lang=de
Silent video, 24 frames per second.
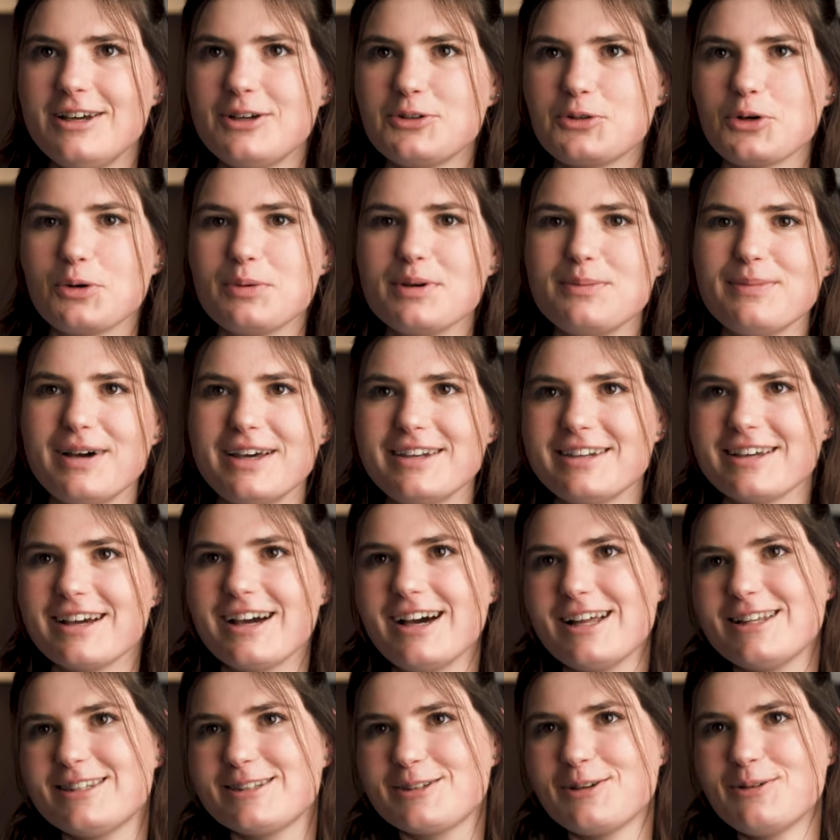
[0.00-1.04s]
Tobi meinte
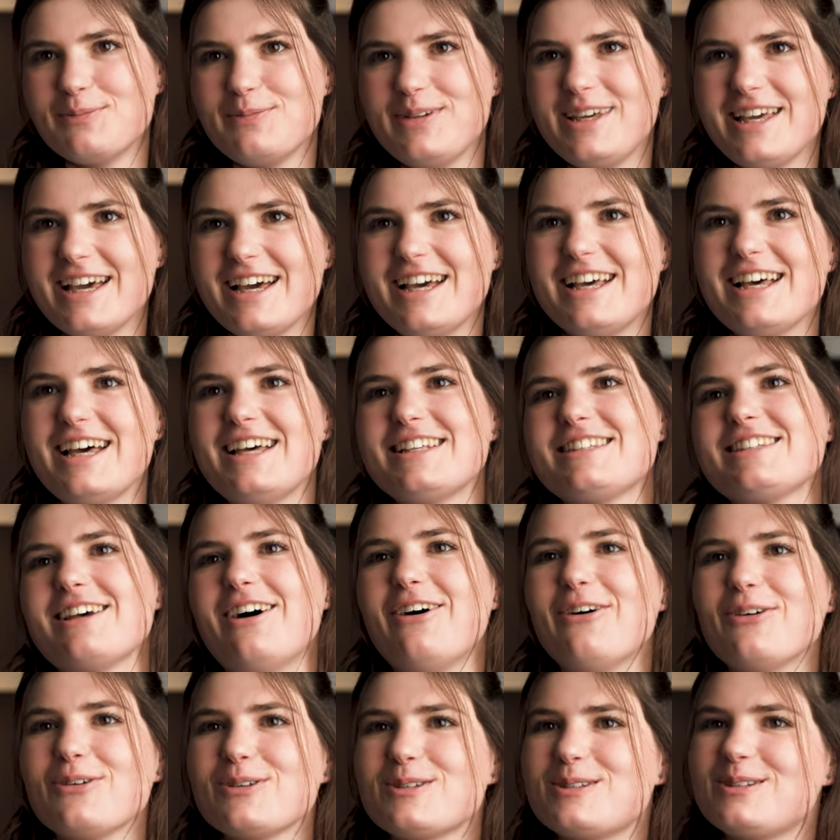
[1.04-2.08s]
gerade zu mir, er ist
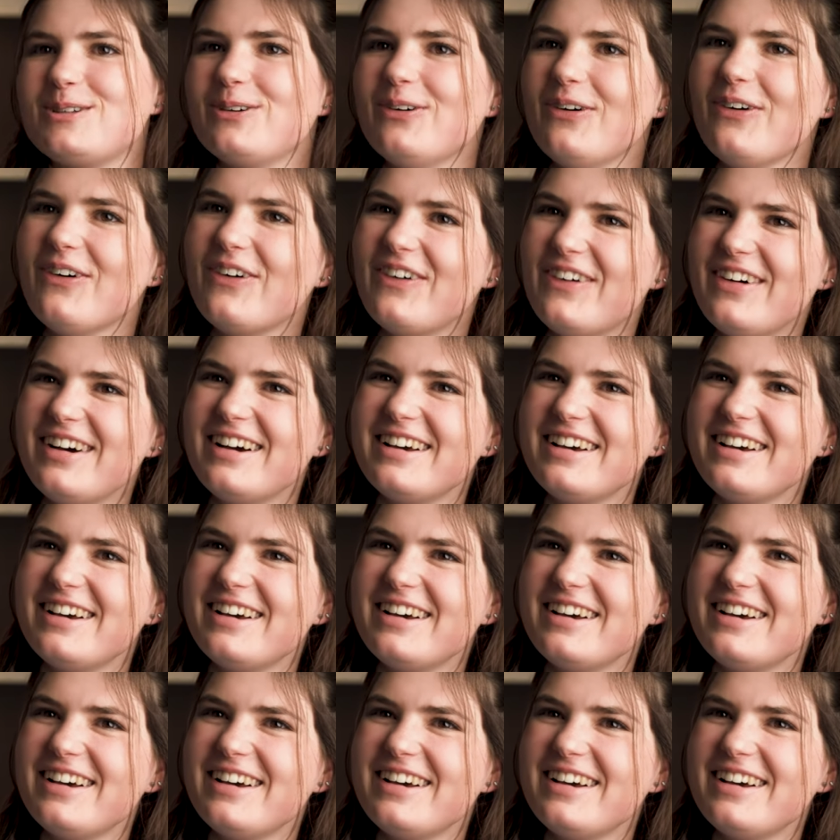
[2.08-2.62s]
auch so.